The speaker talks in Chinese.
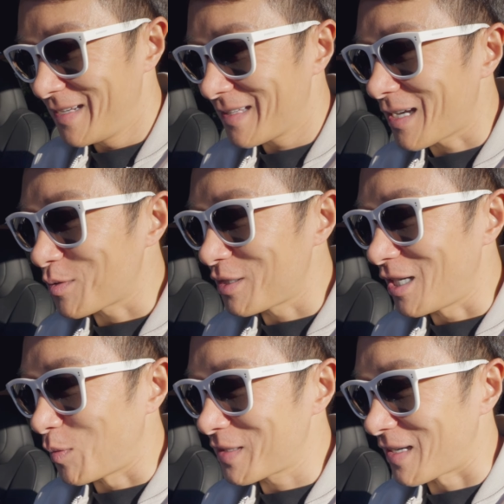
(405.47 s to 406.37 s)
他说你
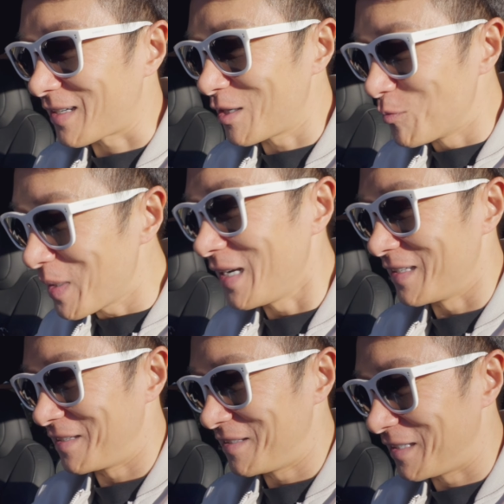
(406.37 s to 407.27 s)
老婆长得很有魅
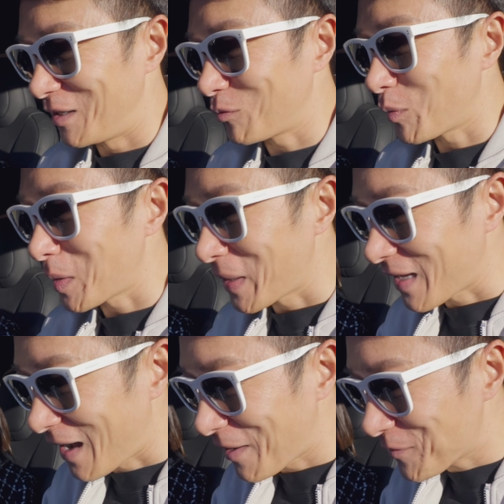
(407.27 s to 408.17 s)
力，你可以多拍拍
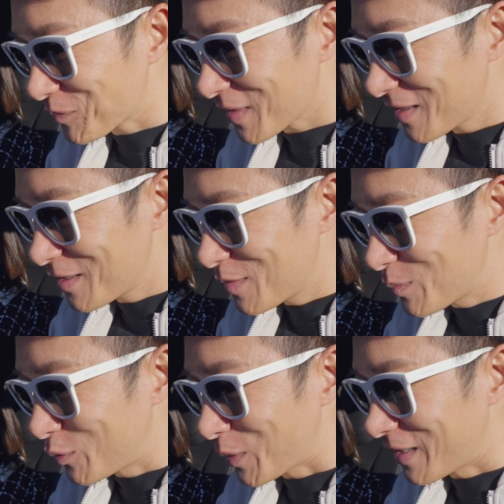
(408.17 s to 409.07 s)
她，
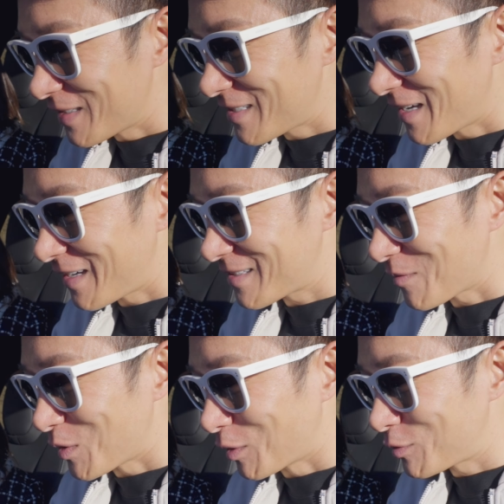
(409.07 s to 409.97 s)
不比那些在
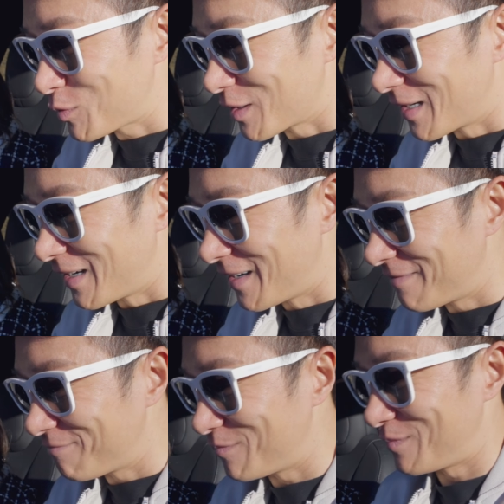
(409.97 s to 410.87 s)
美国娶了
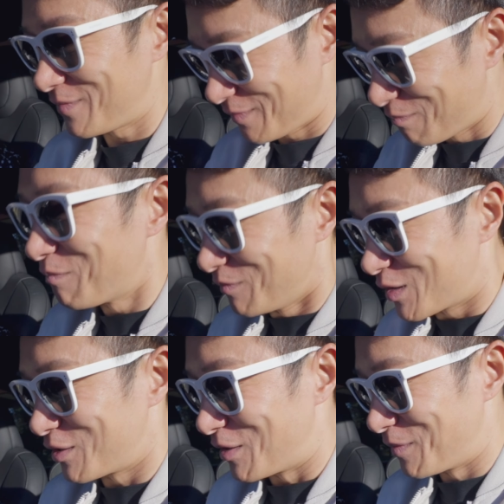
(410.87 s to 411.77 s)

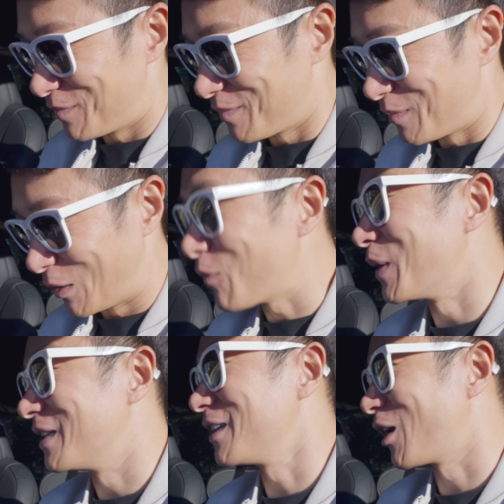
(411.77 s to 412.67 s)
就是美国
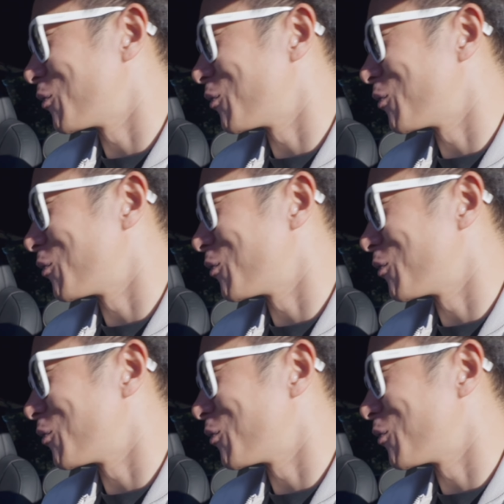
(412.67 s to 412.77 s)
本地老